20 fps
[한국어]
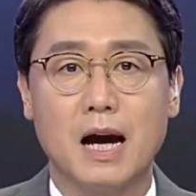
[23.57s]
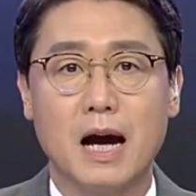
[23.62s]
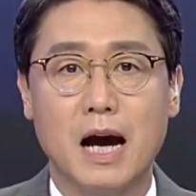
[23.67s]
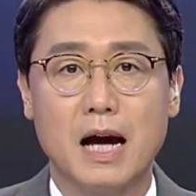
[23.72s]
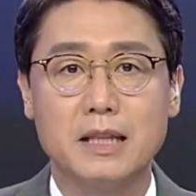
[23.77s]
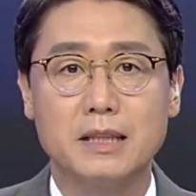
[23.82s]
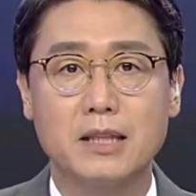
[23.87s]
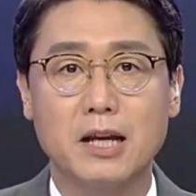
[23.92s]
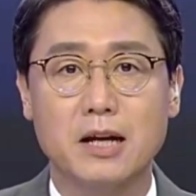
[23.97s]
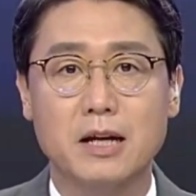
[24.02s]

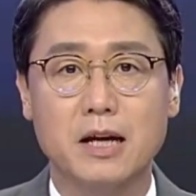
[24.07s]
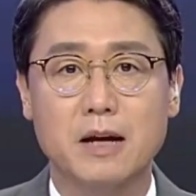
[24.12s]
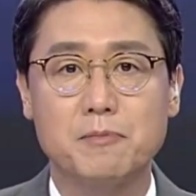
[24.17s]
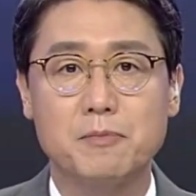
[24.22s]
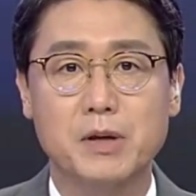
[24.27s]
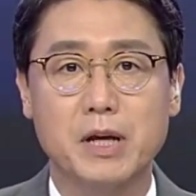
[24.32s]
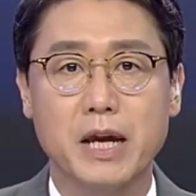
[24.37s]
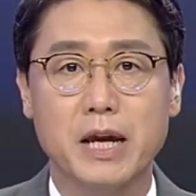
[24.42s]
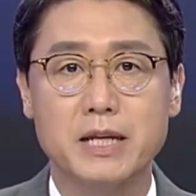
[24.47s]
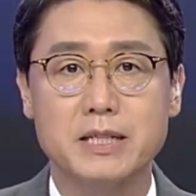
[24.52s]

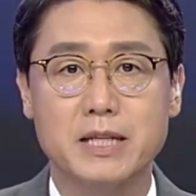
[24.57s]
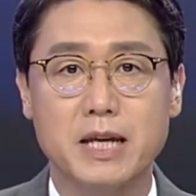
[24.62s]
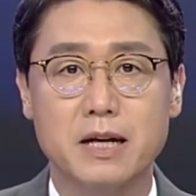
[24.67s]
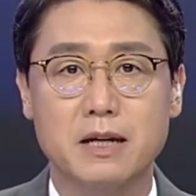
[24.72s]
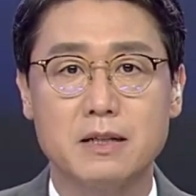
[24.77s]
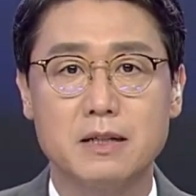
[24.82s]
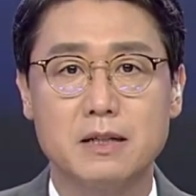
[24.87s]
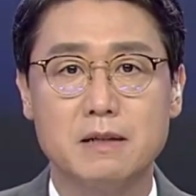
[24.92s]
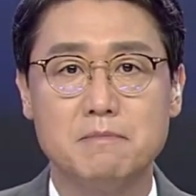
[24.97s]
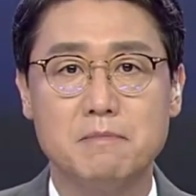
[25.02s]
안타깝게
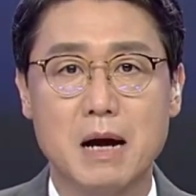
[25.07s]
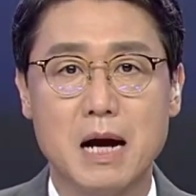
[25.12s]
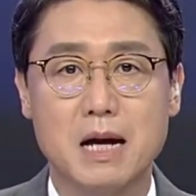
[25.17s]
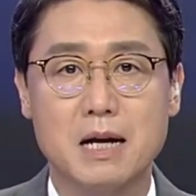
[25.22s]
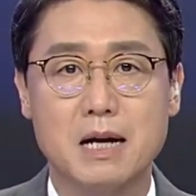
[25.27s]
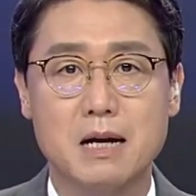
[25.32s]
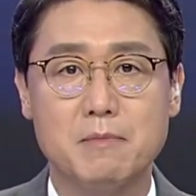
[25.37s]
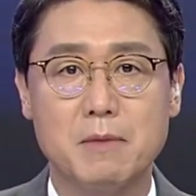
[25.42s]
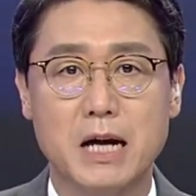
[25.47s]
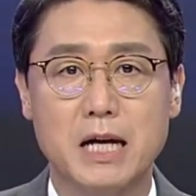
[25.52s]
생을
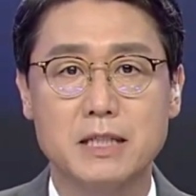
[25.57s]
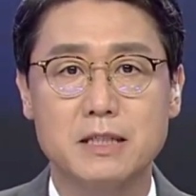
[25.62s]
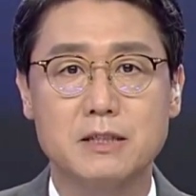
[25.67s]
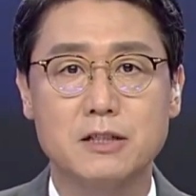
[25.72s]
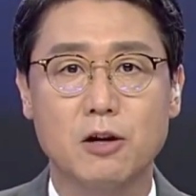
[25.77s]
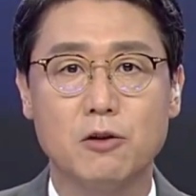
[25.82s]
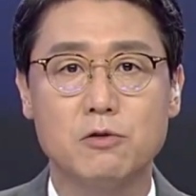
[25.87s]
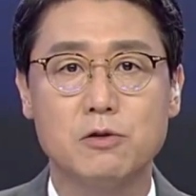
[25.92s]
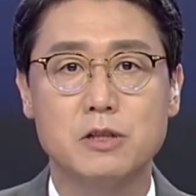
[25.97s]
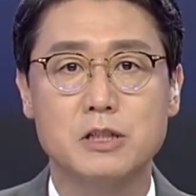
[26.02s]
마감한
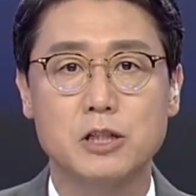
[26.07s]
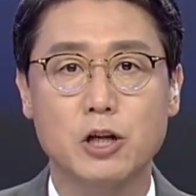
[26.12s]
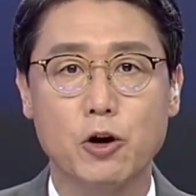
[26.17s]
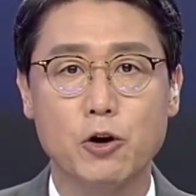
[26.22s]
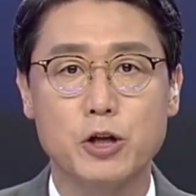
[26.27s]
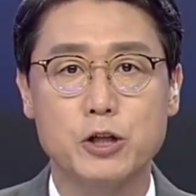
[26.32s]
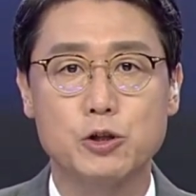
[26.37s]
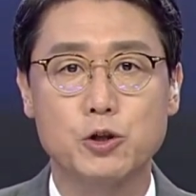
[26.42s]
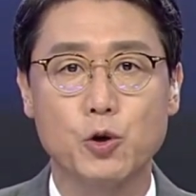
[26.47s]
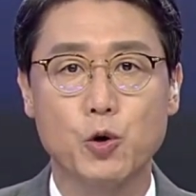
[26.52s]
서울
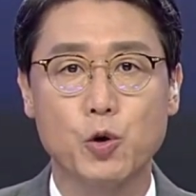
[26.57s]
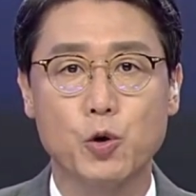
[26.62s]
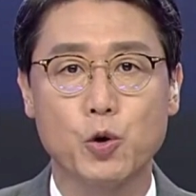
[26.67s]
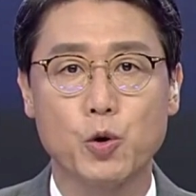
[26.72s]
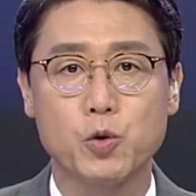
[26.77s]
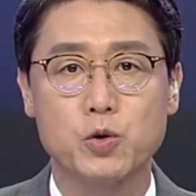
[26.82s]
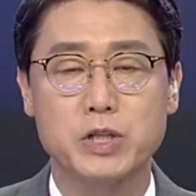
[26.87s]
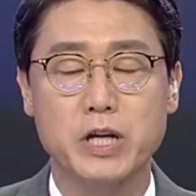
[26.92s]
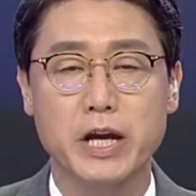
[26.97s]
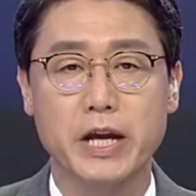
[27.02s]
서희초
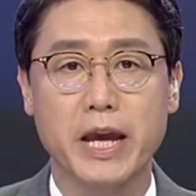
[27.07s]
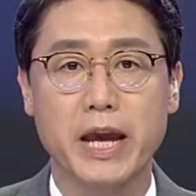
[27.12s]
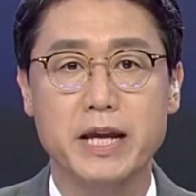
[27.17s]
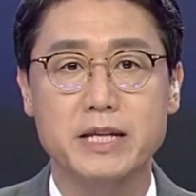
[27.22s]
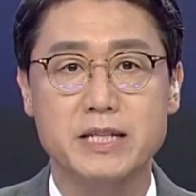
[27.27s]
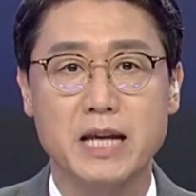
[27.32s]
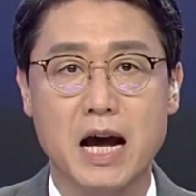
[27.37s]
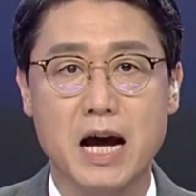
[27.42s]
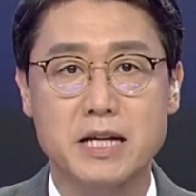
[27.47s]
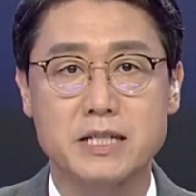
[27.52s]

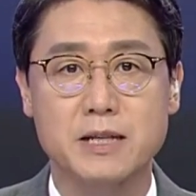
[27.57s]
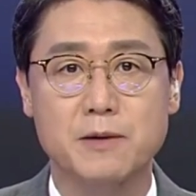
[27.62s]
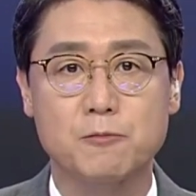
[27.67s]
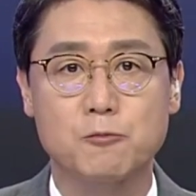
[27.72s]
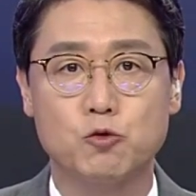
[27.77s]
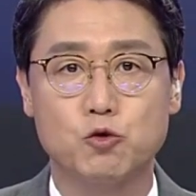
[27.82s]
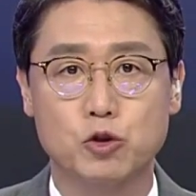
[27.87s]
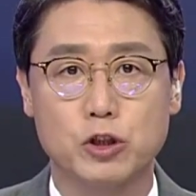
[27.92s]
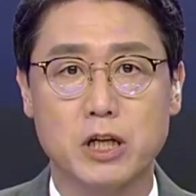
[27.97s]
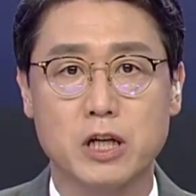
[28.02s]
교사의
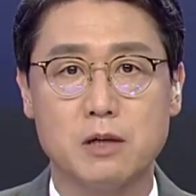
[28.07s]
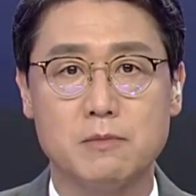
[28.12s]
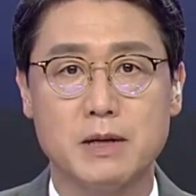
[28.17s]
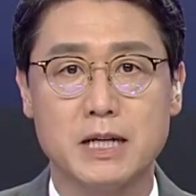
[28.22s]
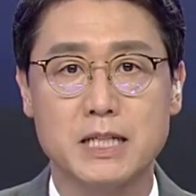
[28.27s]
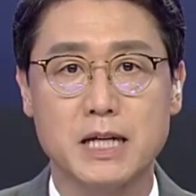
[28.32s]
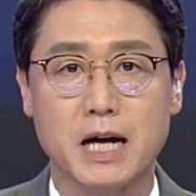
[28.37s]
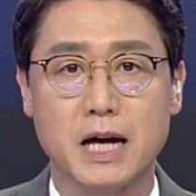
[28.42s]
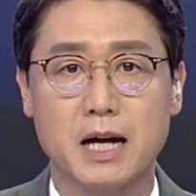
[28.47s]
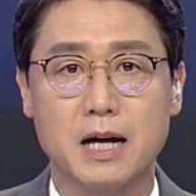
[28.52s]
49제를
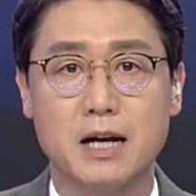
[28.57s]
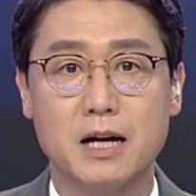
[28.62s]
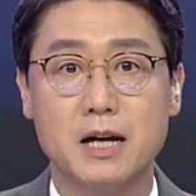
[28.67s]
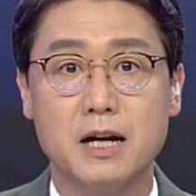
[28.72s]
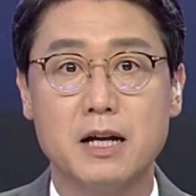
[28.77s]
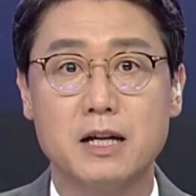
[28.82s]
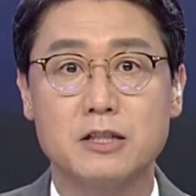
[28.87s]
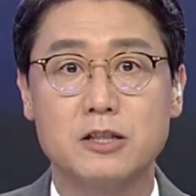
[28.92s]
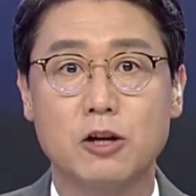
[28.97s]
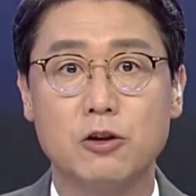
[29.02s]
맞아
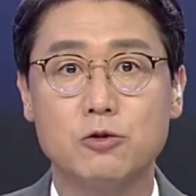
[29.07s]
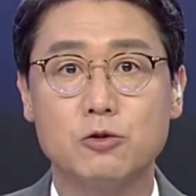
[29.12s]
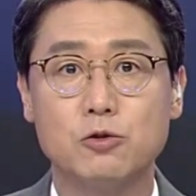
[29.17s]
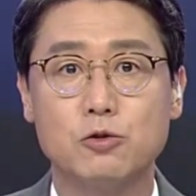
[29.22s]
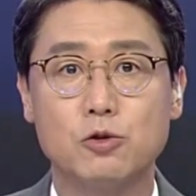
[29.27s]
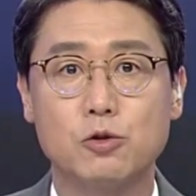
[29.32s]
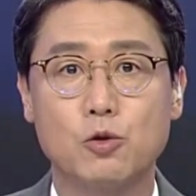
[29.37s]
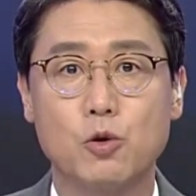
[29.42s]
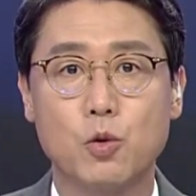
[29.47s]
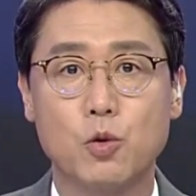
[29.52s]

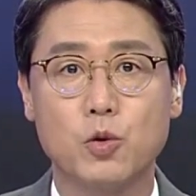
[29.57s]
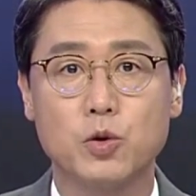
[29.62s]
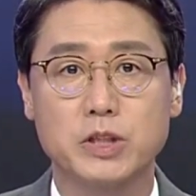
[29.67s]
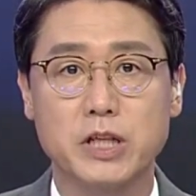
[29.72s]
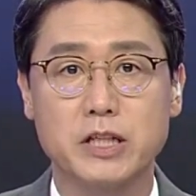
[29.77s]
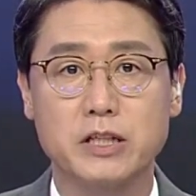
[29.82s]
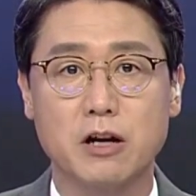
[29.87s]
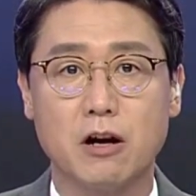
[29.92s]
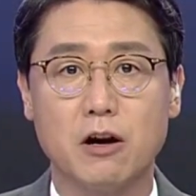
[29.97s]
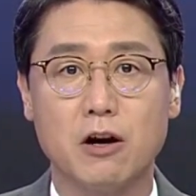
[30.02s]
전국
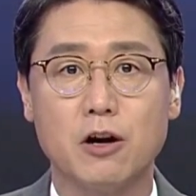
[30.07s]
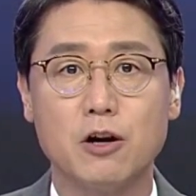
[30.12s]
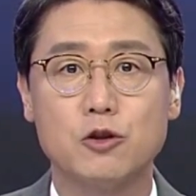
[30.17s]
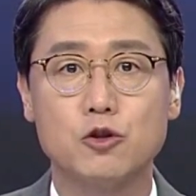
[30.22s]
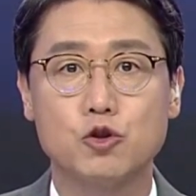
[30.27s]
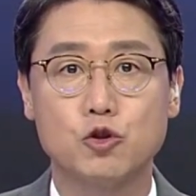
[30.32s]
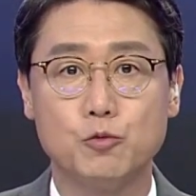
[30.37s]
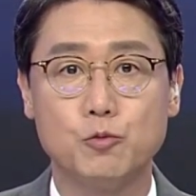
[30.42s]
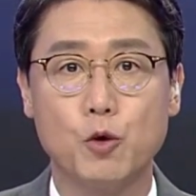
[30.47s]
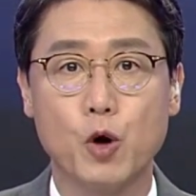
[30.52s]

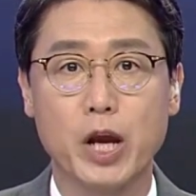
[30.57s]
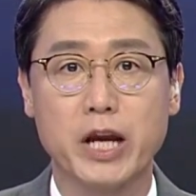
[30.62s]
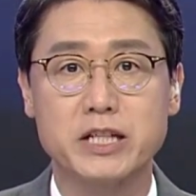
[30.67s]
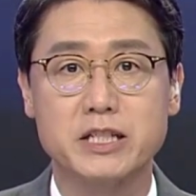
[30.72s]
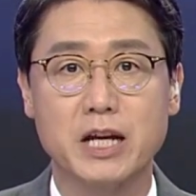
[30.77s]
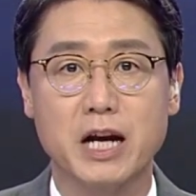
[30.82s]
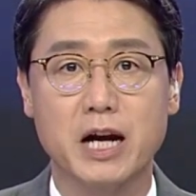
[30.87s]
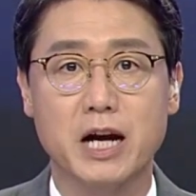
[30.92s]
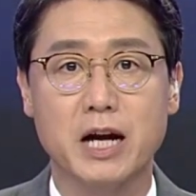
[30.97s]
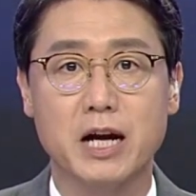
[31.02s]
곳곳에서 추모
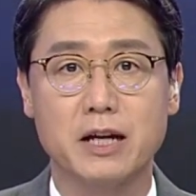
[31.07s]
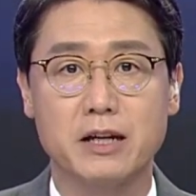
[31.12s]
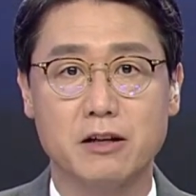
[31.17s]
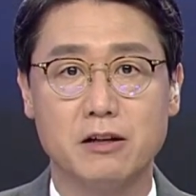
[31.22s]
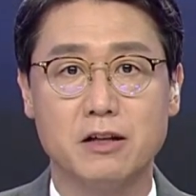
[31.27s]
행사가